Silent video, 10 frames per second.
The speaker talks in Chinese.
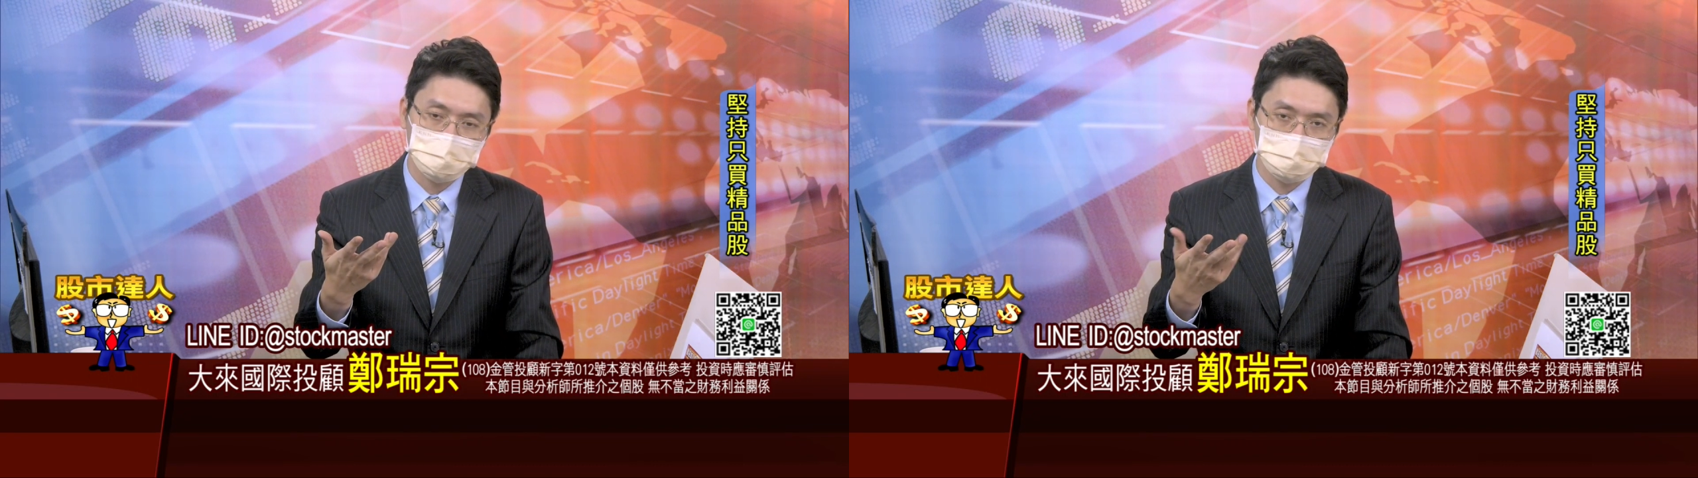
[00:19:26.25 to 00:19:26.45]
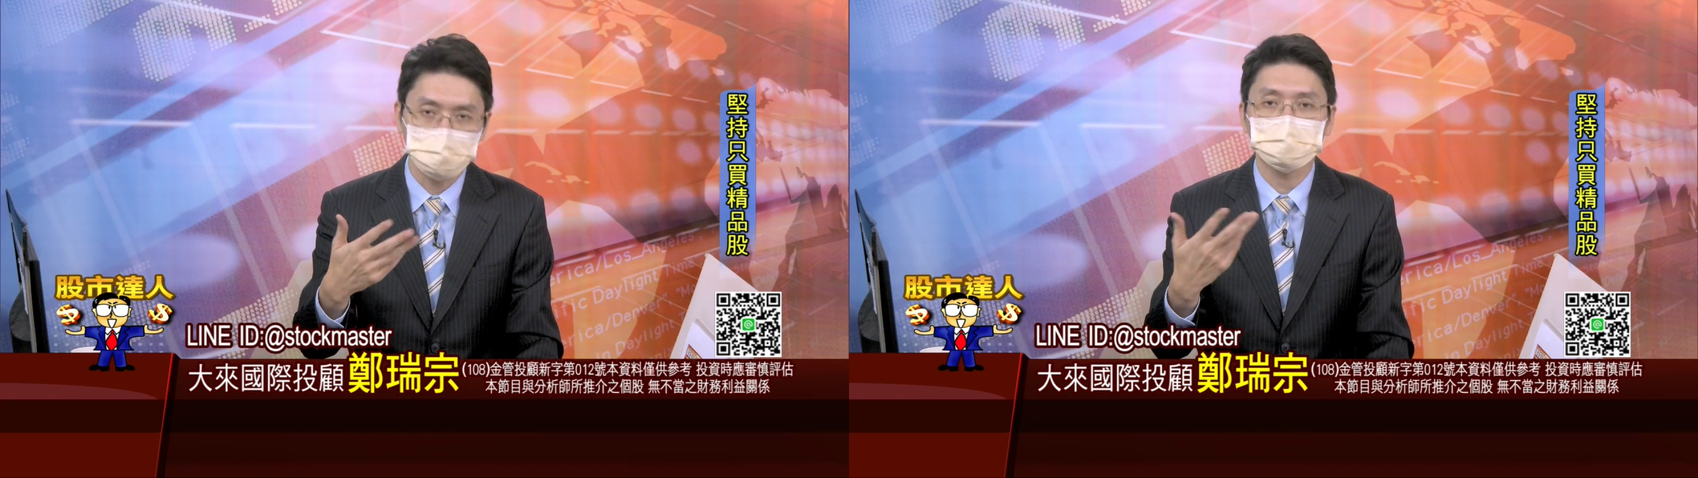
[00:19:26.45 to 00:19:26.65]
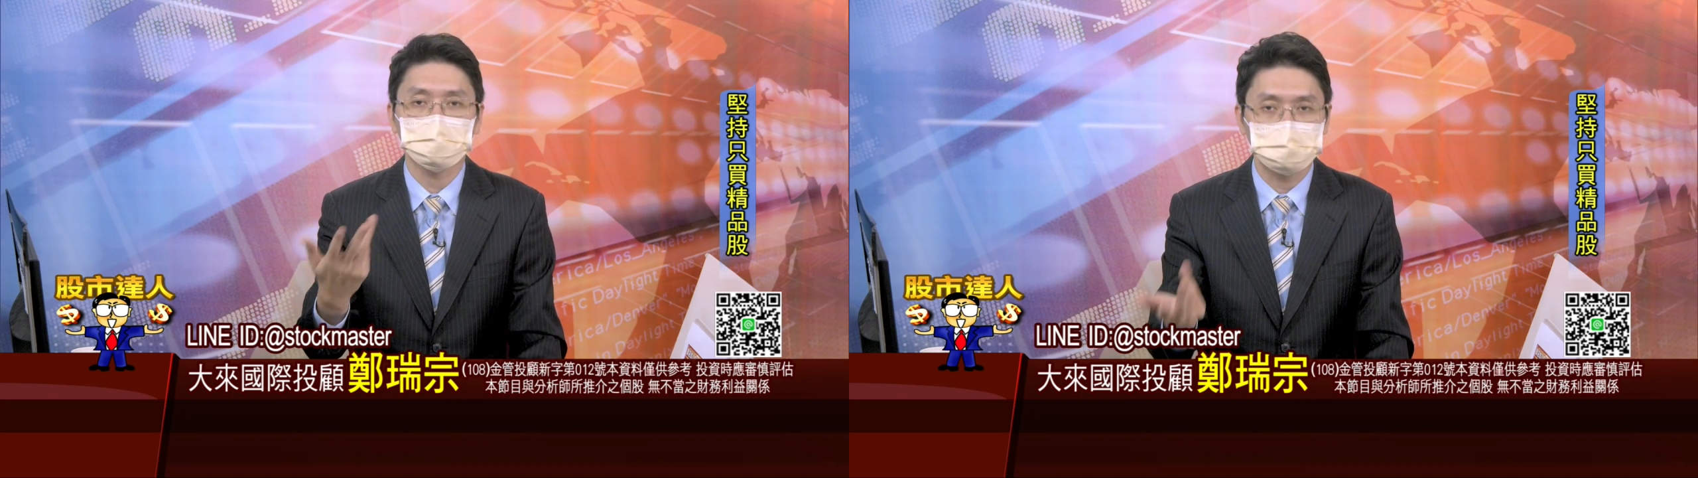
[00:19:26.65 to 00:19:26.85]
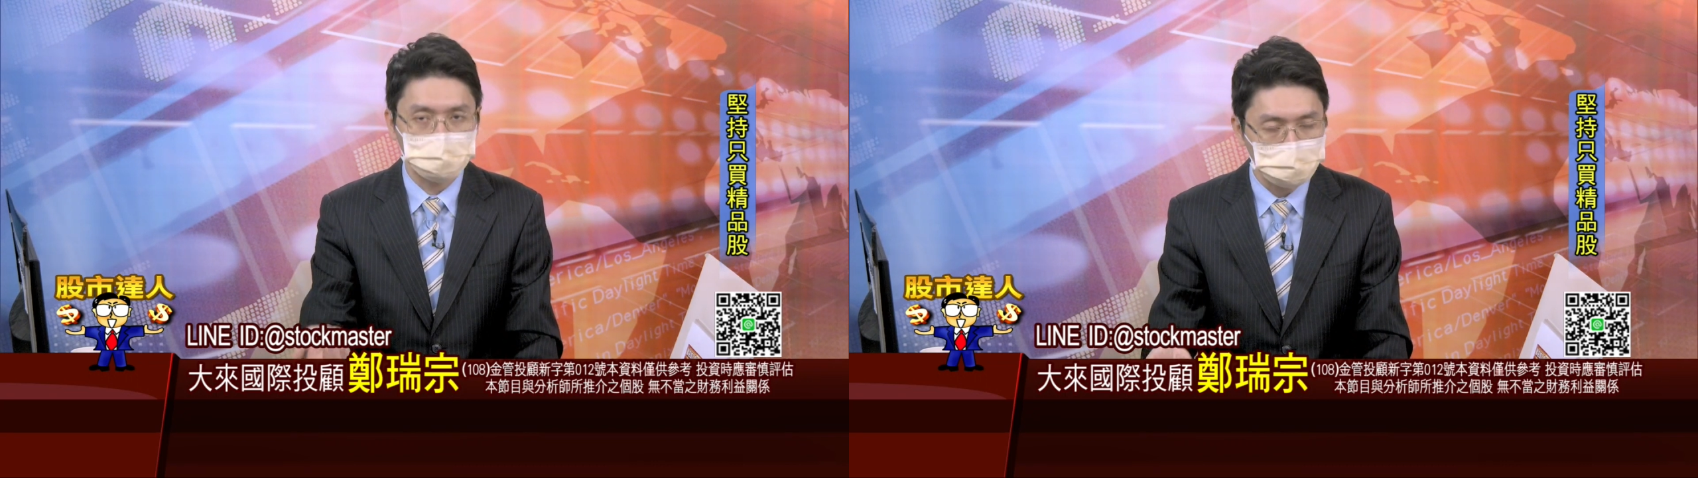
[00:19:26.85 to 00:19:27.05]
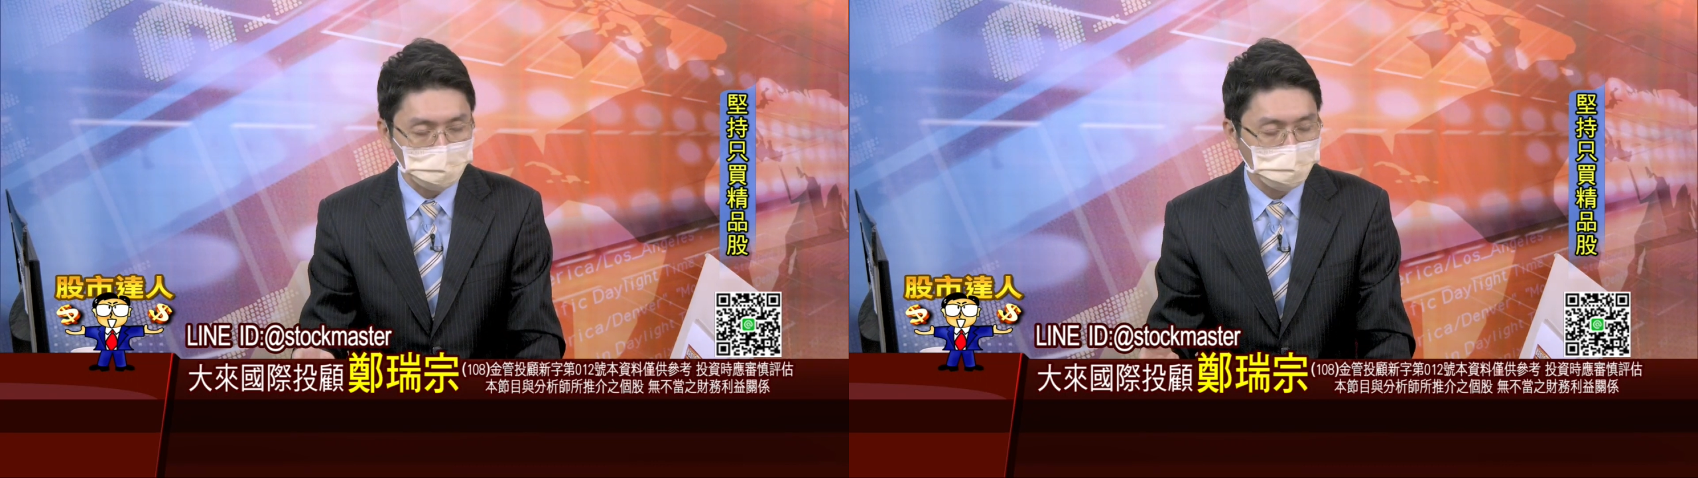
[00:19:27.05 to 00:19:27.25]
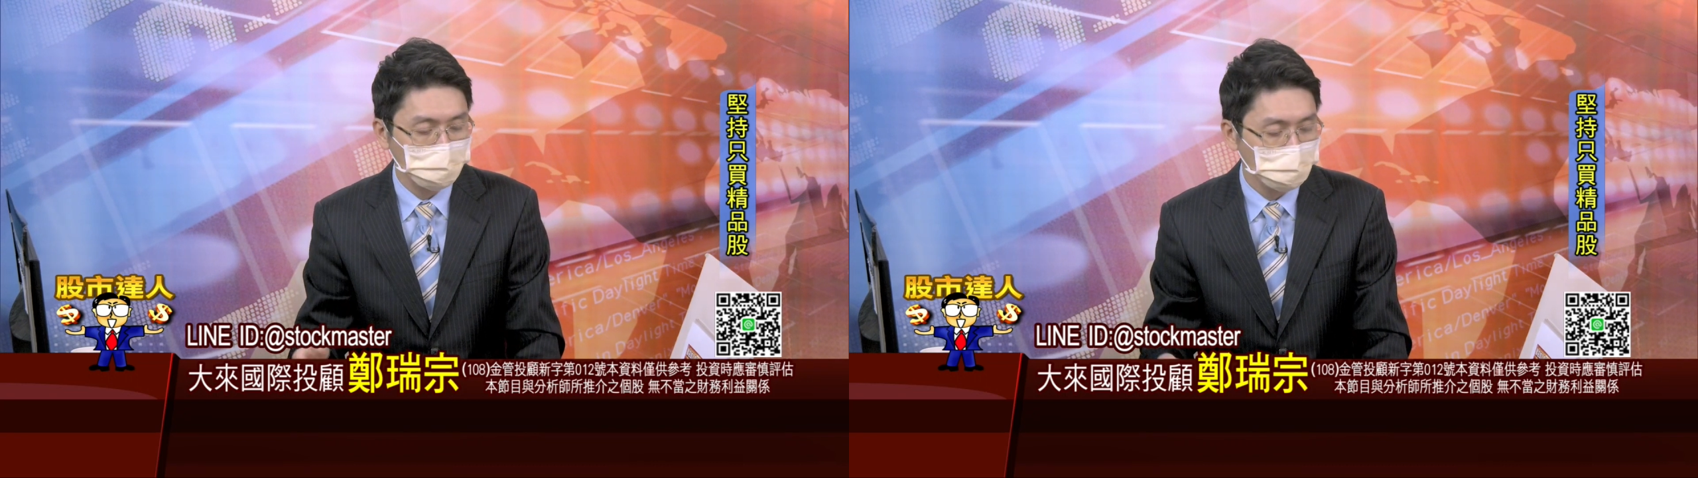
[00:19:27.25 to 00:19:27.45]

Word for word: 你就会非常紧张。